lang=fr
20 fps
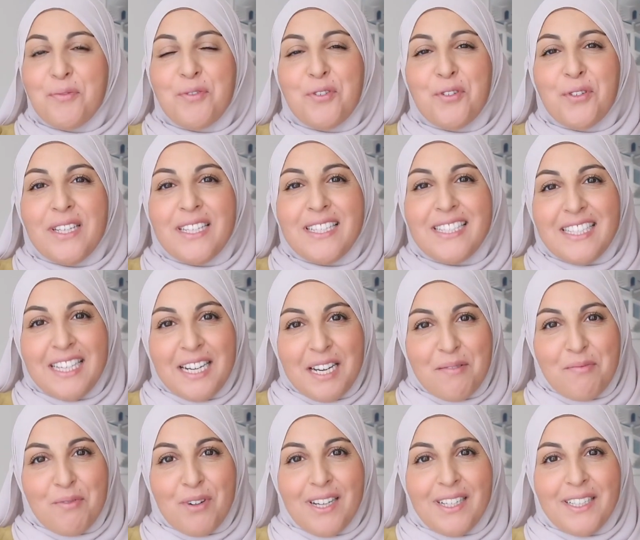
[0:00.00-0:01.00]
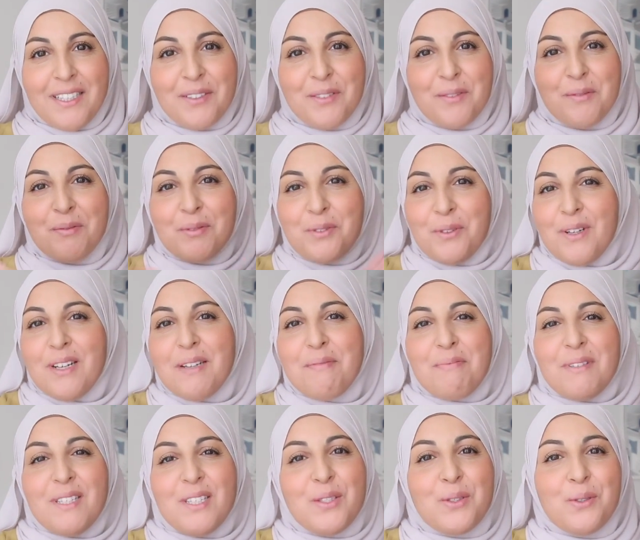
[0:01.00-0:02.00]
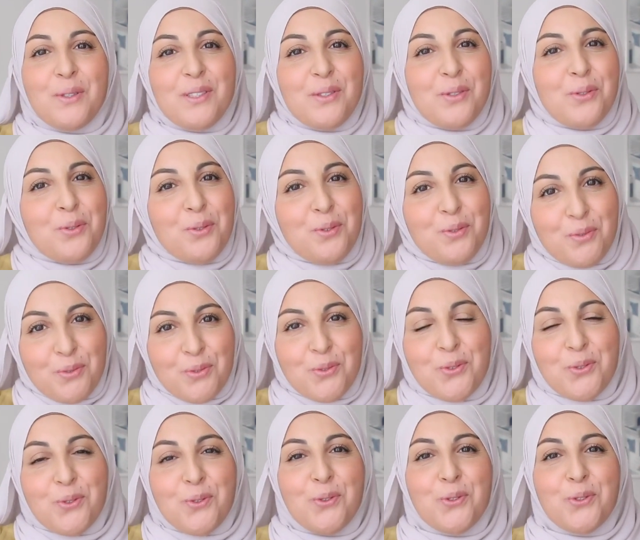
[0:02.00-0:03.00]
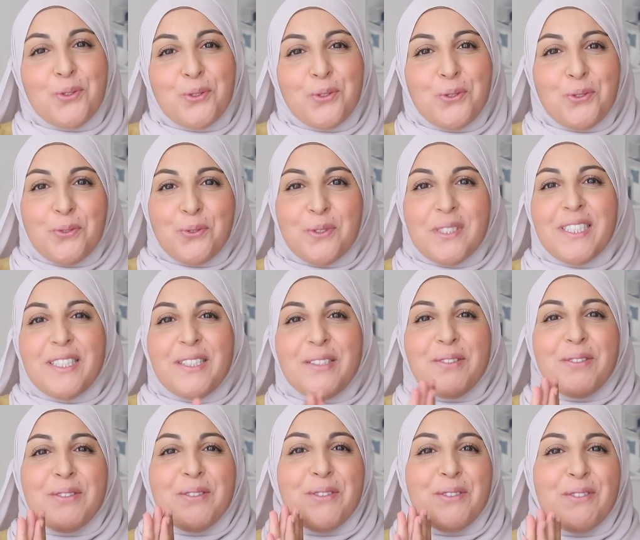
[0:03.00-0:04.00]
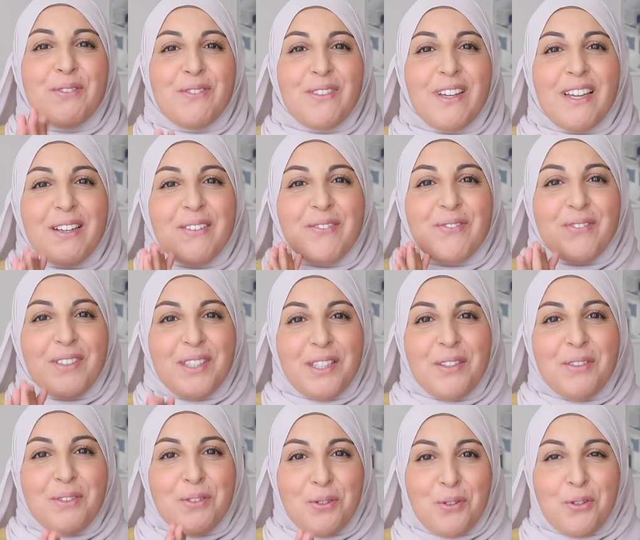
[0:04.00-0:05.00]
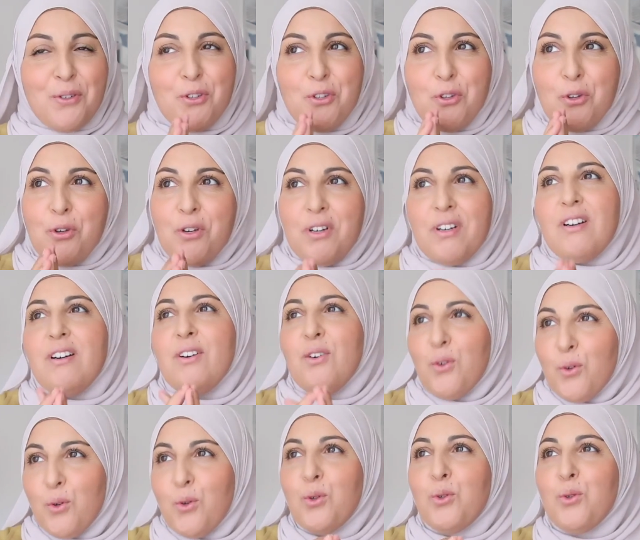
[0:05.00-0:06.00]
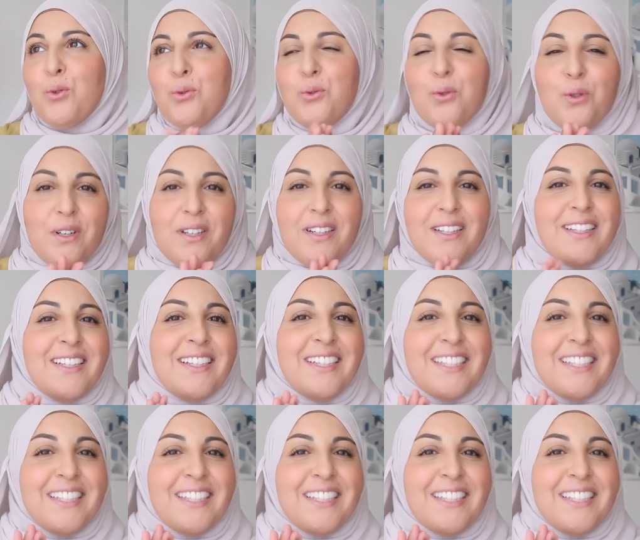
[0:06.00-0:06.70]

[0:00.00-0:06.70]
monde, salam alaikum, que la paix soit sur vous. Aujourd'hui, nouvelle vidéo, le grand retour.